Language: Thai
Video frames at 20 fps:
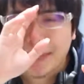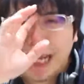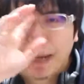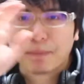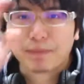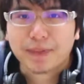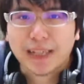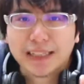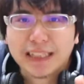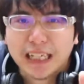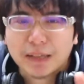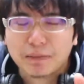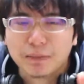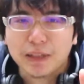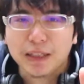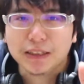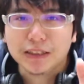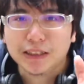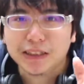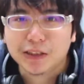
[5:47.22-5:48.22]
จับถนัด
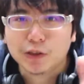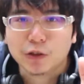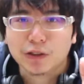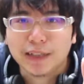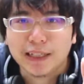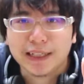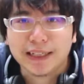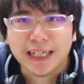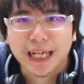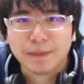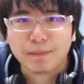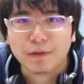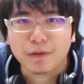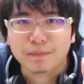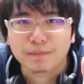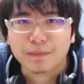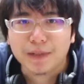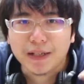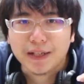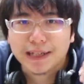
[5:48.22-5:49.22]
มือสุดๆเลยนะครับผ
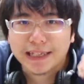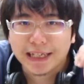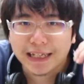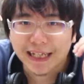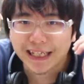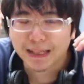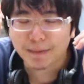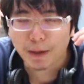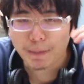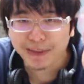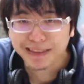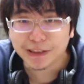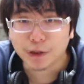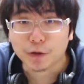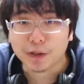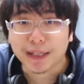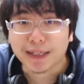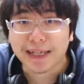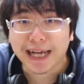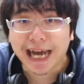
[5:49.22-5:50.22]
มเดี๋ยวเราจะมาพิ
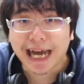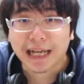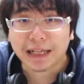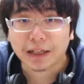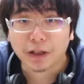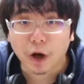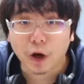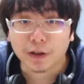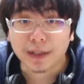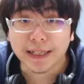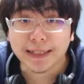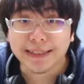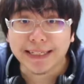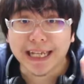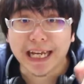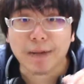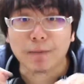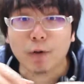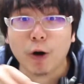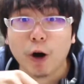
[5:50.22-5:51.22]
สูจน์ในการลองเล่น
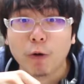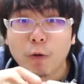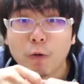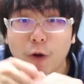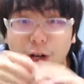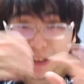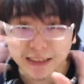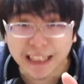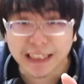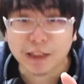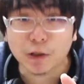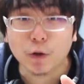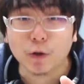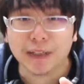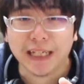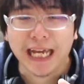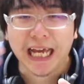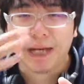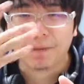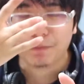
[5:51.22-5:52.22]
เกม Overwatch กันดู
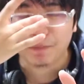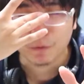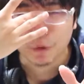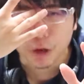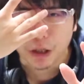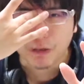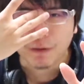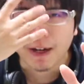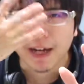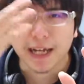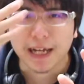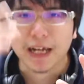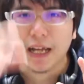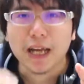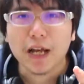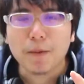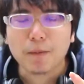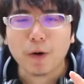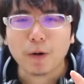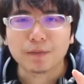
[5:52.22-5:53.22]
นะครับดูที่ว่า
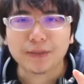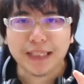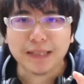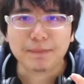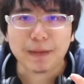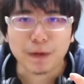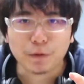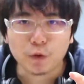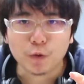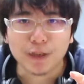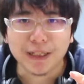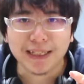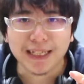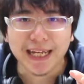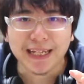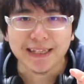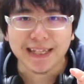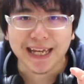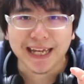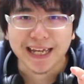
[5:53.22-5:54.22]
ผมใช้เมาส์ตัวนี้
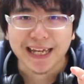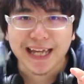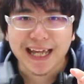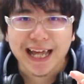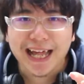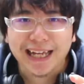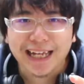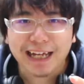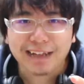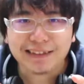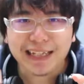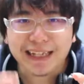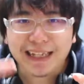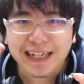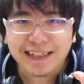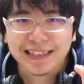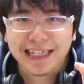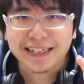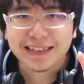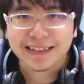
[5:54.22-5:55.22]
เล่นเนี่ยแล้วจะ
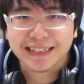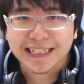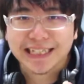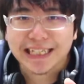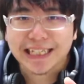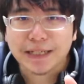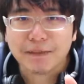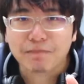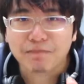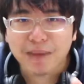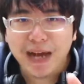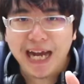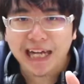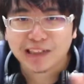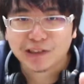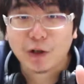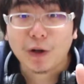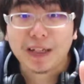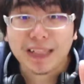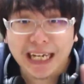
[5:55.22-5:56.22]
เล่นได้ดีมาก
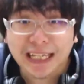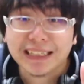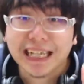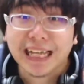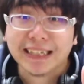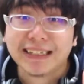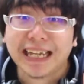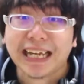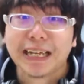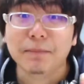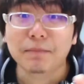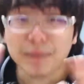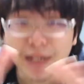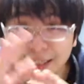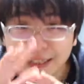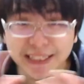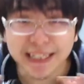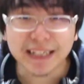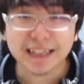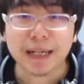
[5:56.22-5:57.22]
น้อยขนาดไหนเมื่
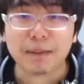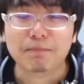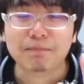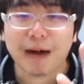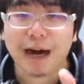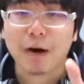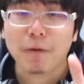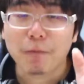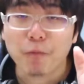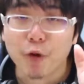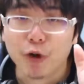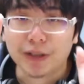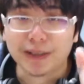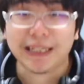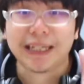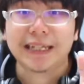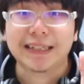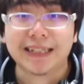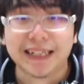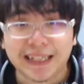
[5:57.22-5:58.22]
อเทียบกับเมาส์ปก
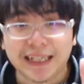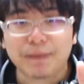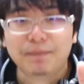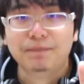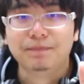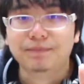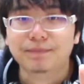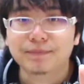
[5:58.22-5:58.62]
ตินะครับ